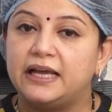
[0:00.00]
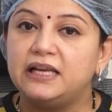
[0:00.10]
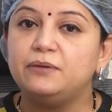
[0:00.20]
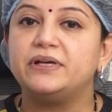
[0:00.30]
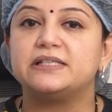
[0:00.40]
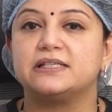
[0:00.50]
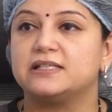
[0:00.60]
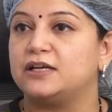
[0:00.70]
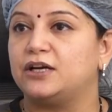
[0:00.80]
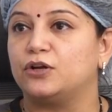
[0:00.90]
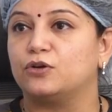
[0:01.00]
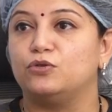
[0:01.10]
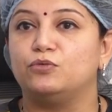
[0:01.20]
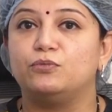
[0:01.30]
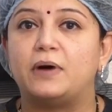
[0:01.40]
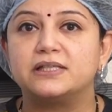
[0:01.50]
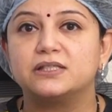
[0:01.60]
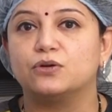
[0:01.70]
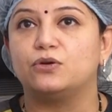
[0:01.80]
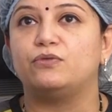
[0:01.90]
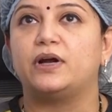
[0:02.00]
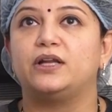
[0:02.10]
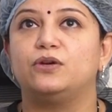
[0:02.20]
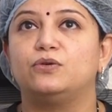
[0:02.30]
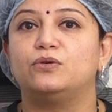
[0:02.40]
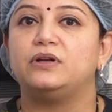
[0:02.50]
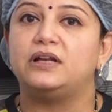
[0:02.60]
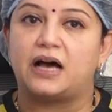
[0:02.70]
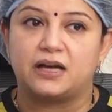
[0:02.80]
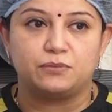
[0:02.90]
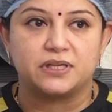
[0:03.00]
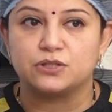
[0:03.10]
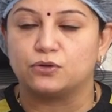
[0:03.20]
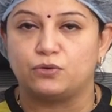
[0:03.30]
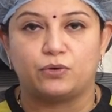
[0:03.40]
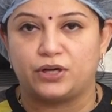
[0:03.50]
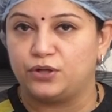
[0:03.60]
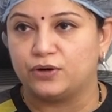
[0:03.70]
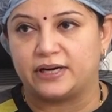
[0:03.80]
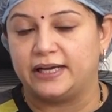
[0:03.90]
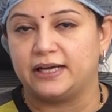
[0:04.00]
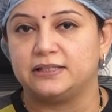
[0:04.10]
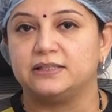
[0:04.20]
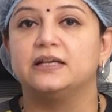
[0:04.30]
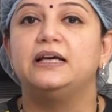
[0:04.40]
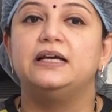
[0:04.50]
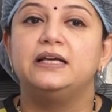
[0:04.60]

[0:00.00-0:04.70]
டெய்லி பேசிஸில் நடக்கணும் மாதத்துக்கு ஒரு வாட்டியோ இல்லை ஆறு மாதத்துக்கு ஒரு வாட்டியோ கிடையாது